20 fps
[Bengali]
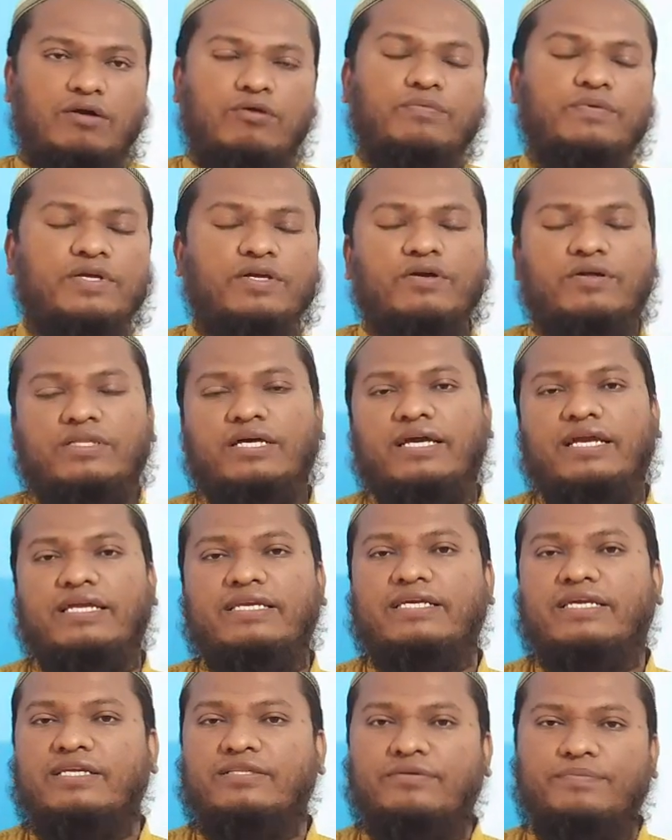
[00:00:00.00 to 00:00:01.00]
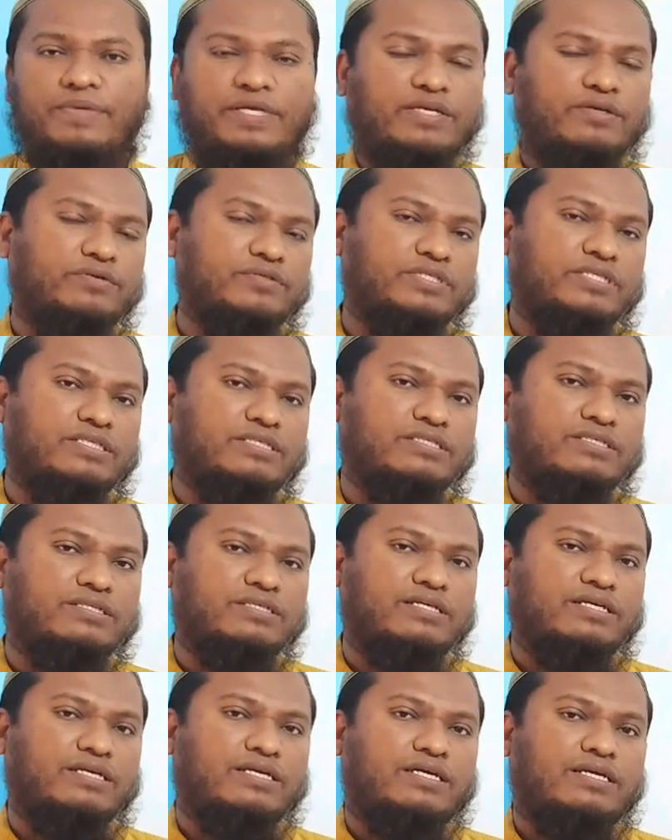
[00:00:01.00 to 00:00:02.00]
অভিজ্ঞতা এটা কিন্তু ভিন্ন জিনিস
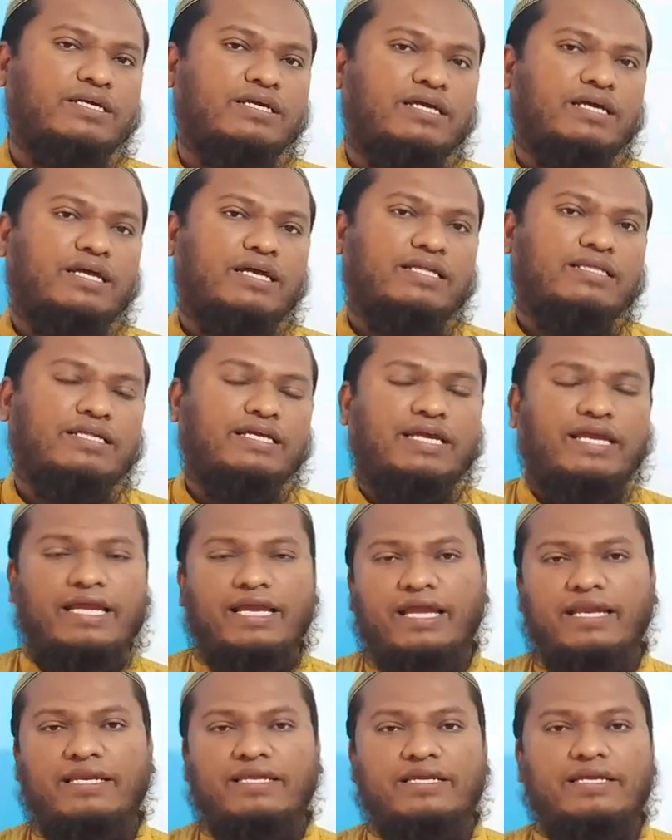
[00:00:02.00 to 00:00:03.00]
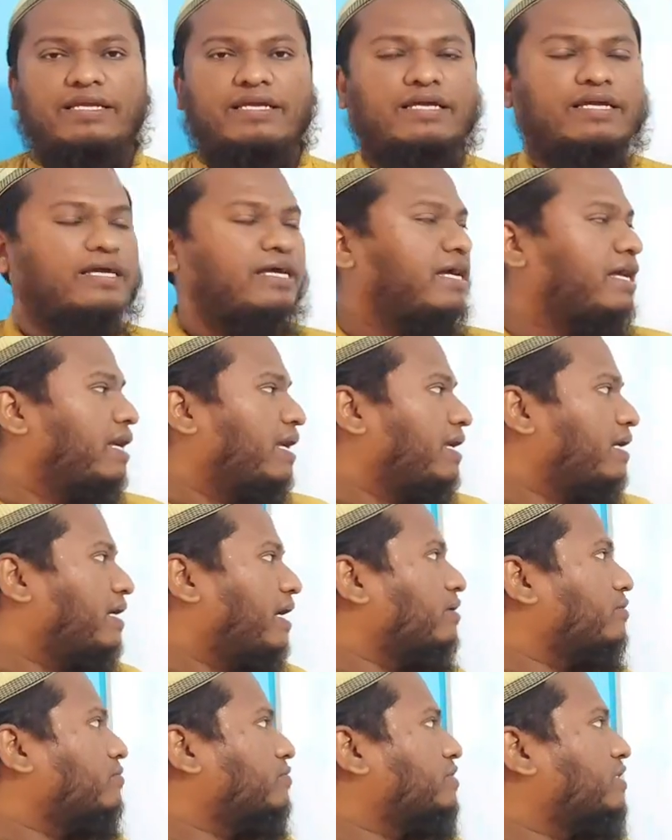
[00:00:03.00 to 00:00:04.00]
তো এখানে
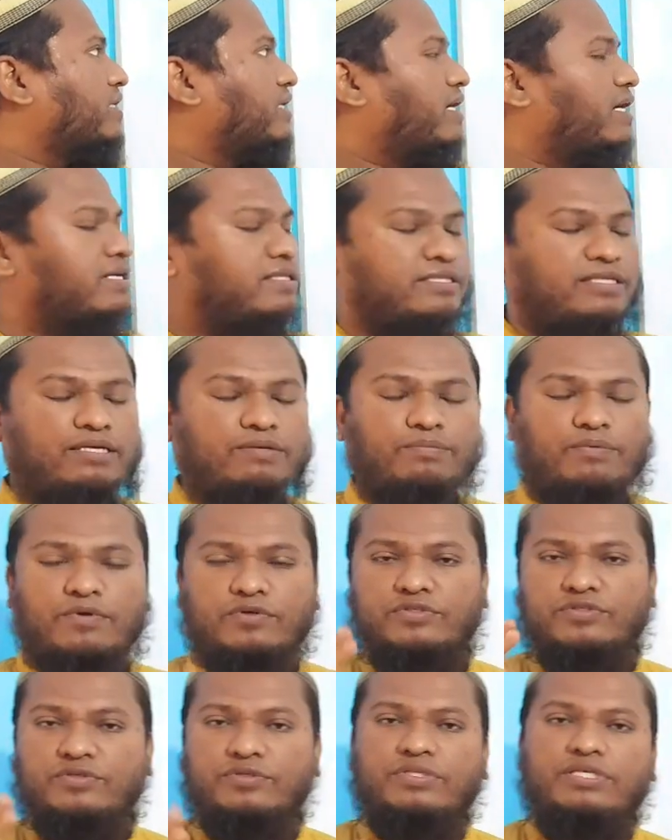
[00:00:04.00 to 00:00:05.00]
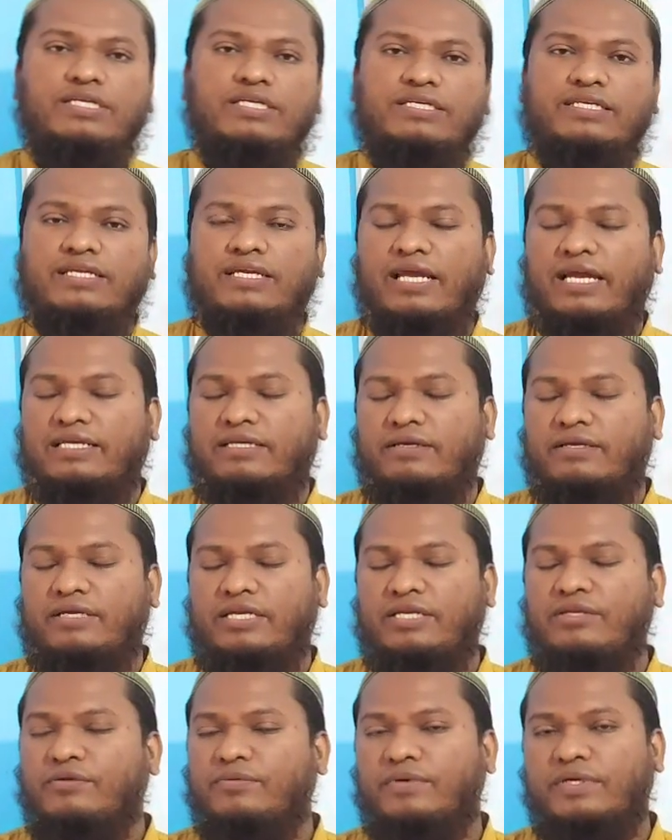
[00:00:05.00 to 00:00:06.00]
কেন শিক্ষার্থীর প্রস্তুতি একটা
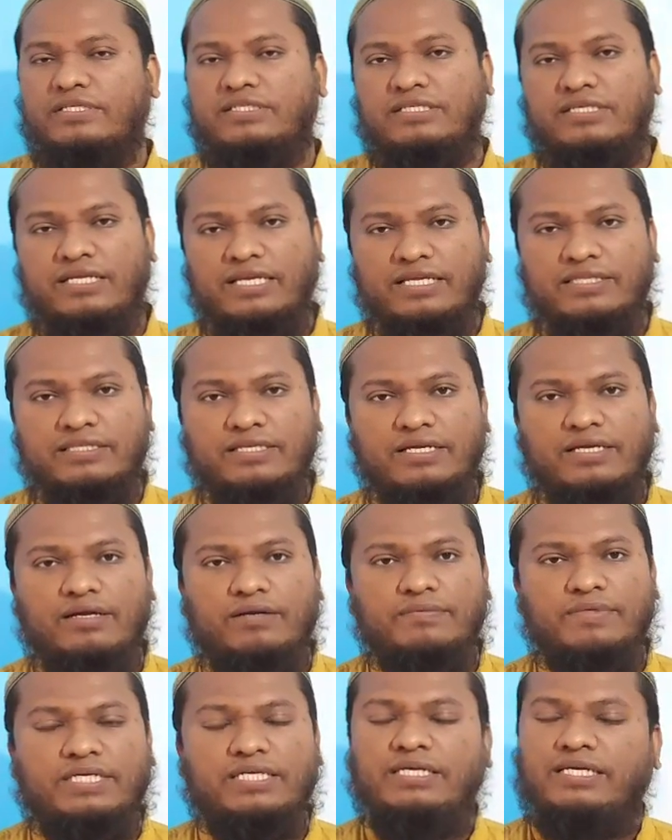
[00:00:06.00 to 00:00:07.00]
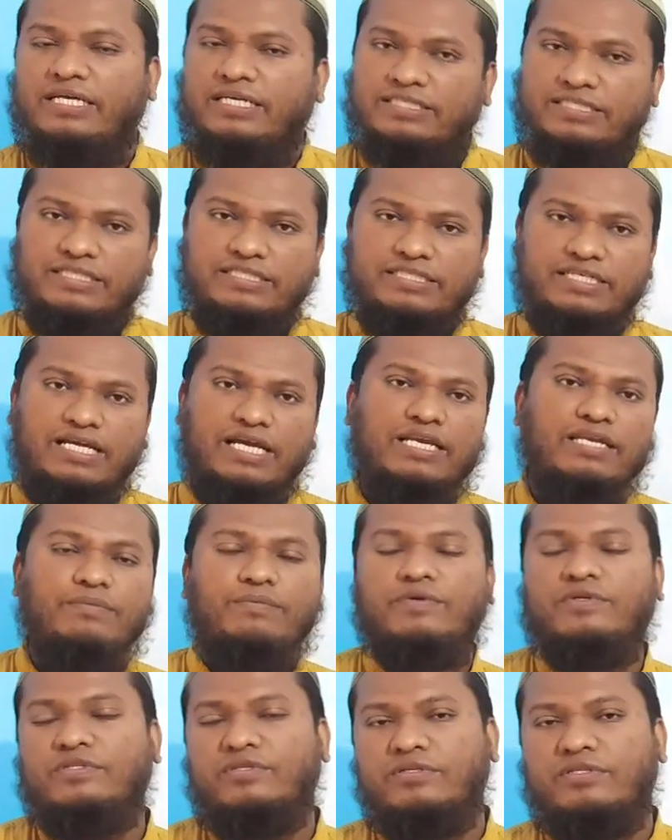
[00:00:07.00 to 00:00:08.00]
ইউনিভার্সিটি কেন্দ্রিক হবে সে যেখানেই
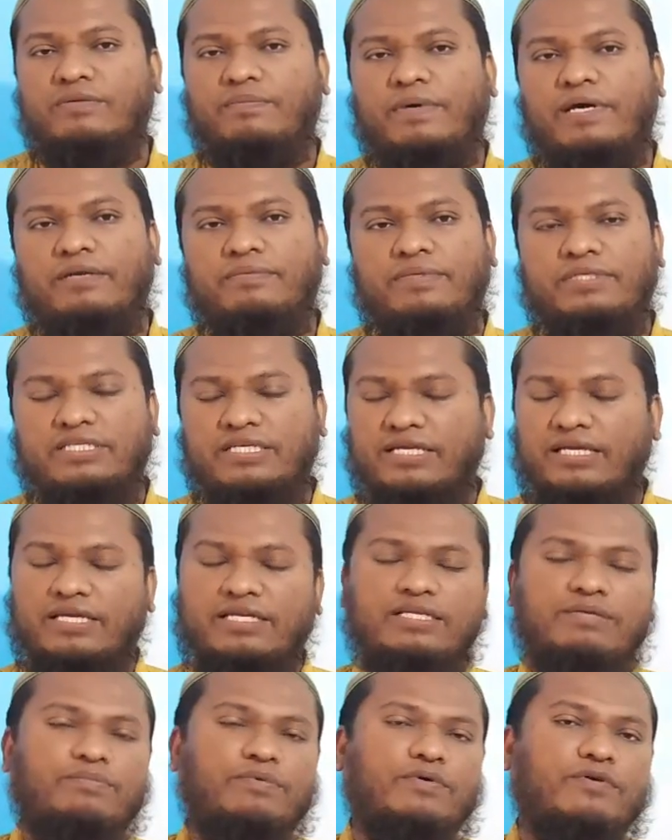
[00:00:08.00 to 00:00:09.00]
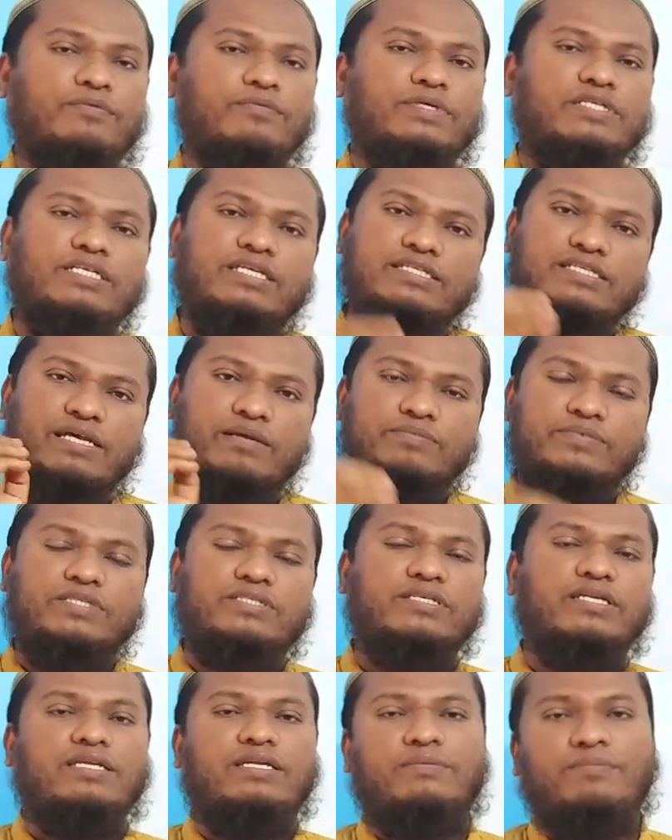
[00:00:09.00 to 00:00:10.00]
ভর্তি হতে পারবে সেখানেই পড়বে সেই
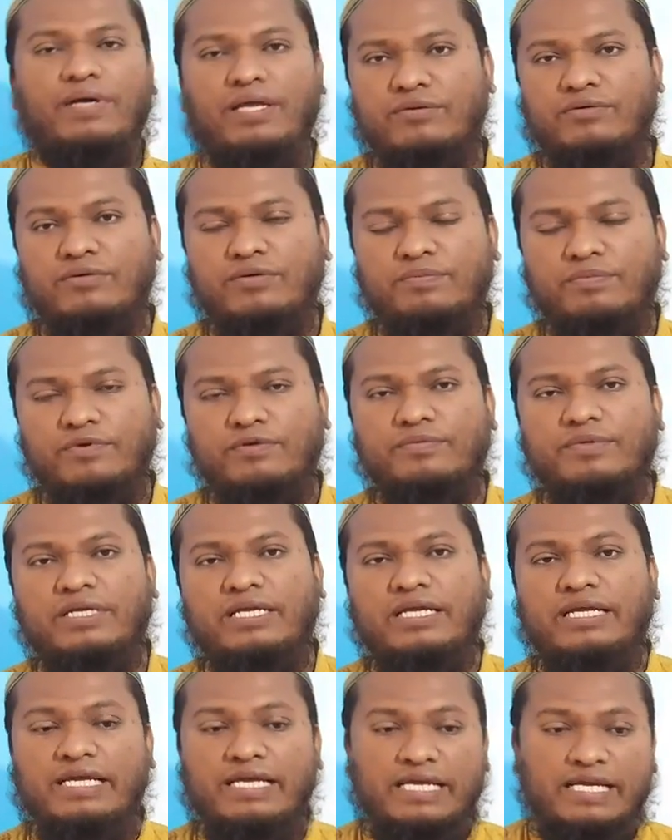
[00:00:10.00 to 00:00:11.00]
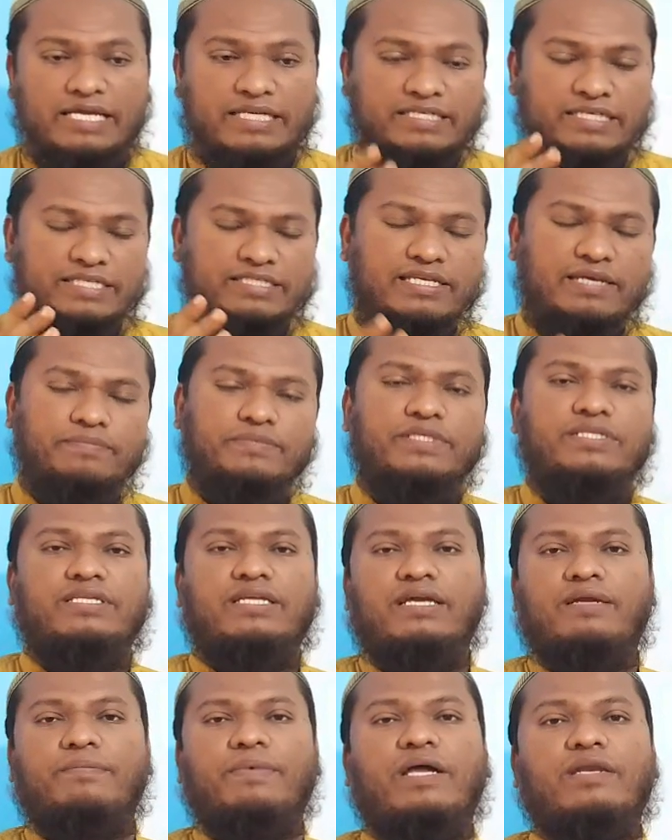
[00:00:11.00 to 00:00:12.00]
সাবজেক্টটা নিয়ে ভালো করে পড়বে সেই সাবজেক্ট
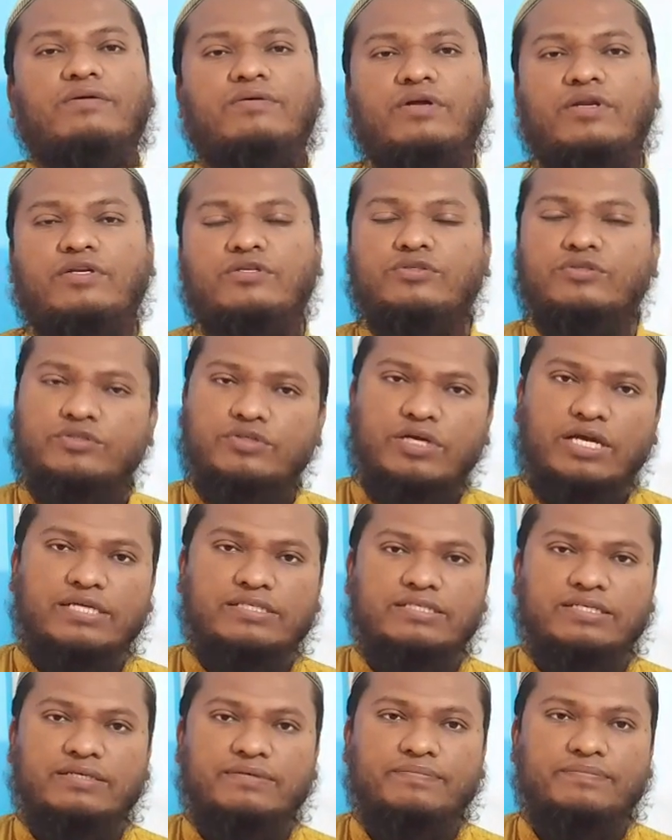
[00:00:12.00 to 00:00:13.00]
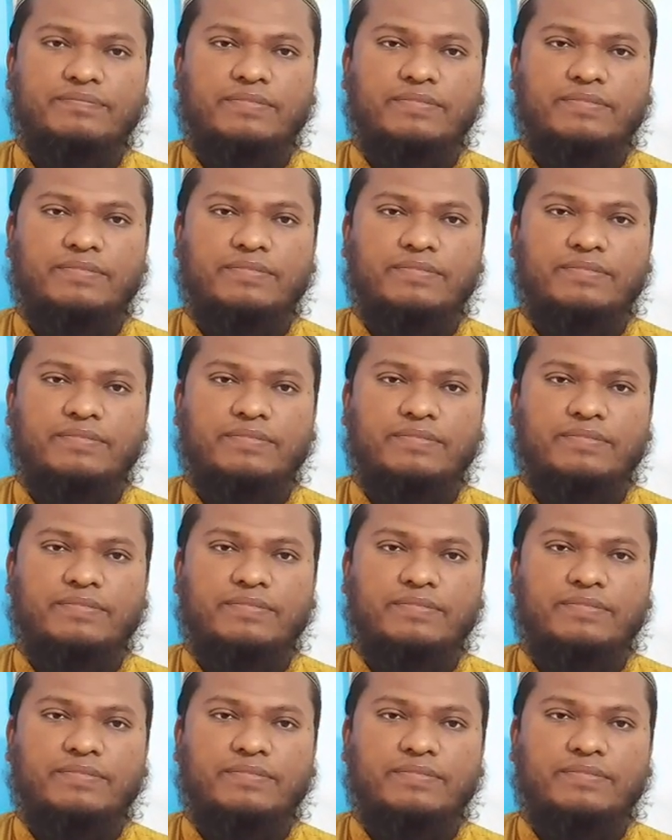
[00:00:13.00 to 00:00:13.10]
থেকে ভালো করার সুযোগ আছে